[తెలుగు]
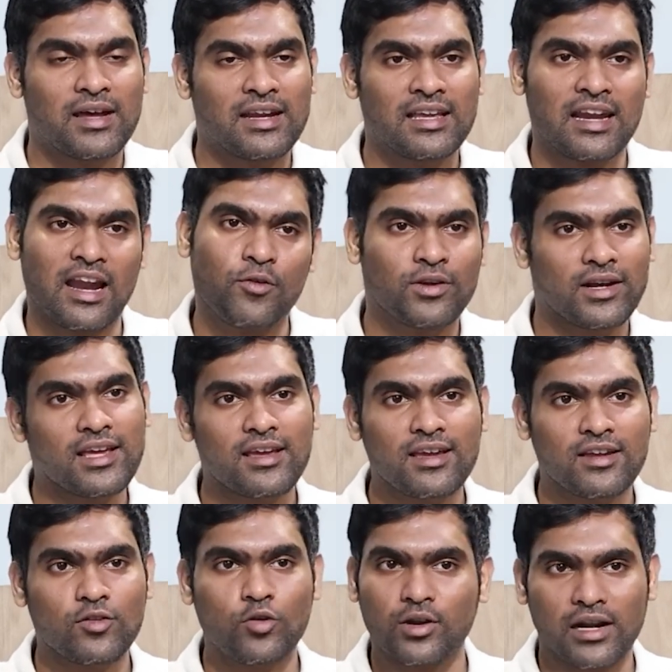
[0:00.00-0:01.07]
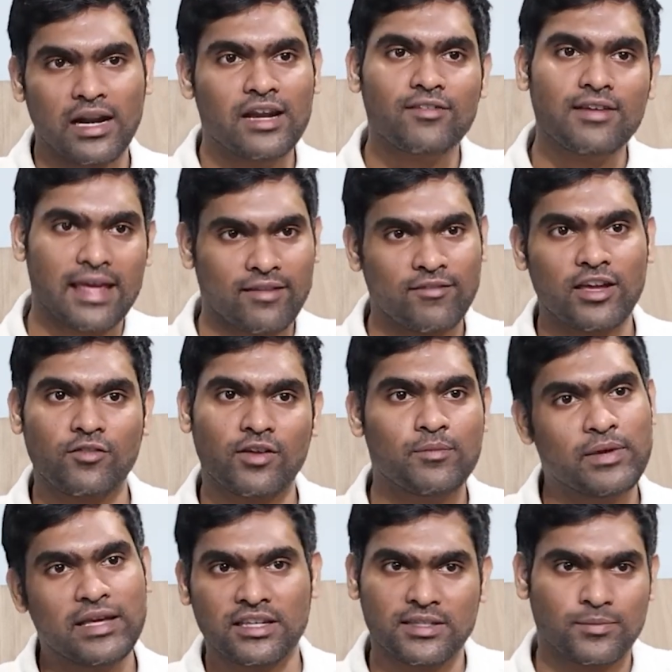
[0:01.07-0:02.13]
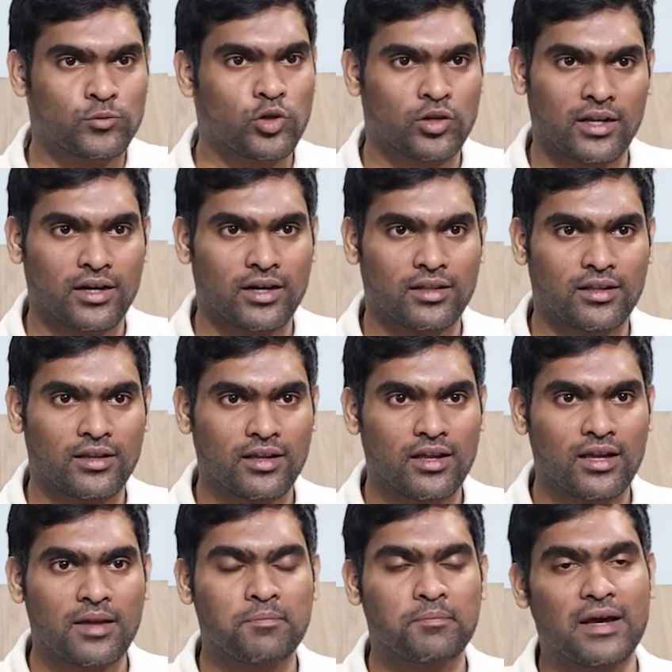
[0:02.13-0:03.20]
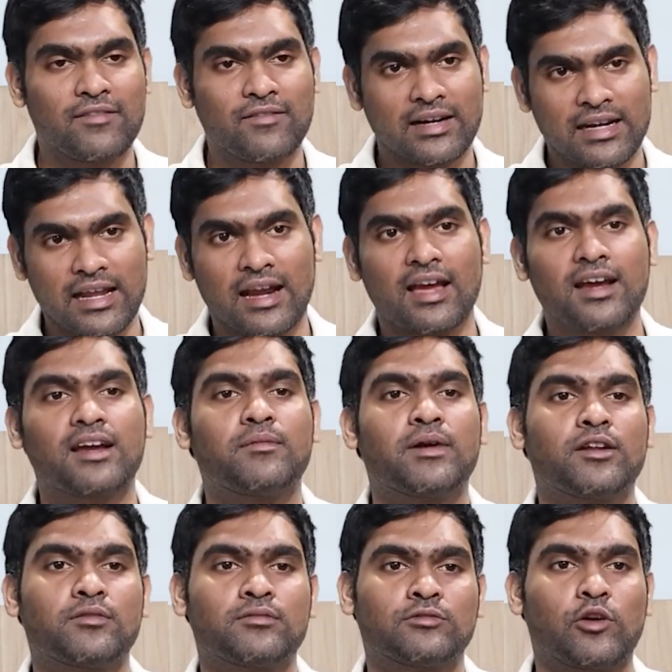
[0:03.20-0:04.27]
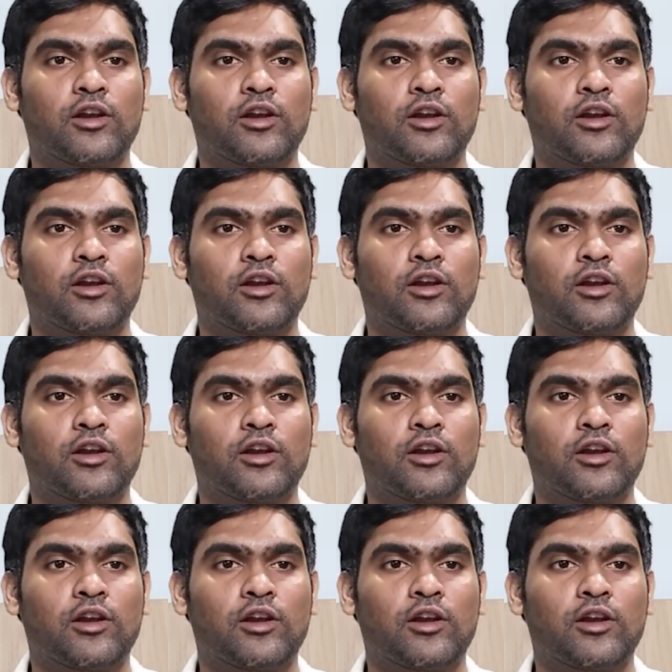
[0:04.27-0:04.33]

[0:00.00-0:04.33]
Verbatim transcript: మరి ఇలా ఉంటే కోరికలు అనేవి నెరవేరవని మీరే చెప్తుంటారు కదా మరి వీటిని ఎలాగ మనం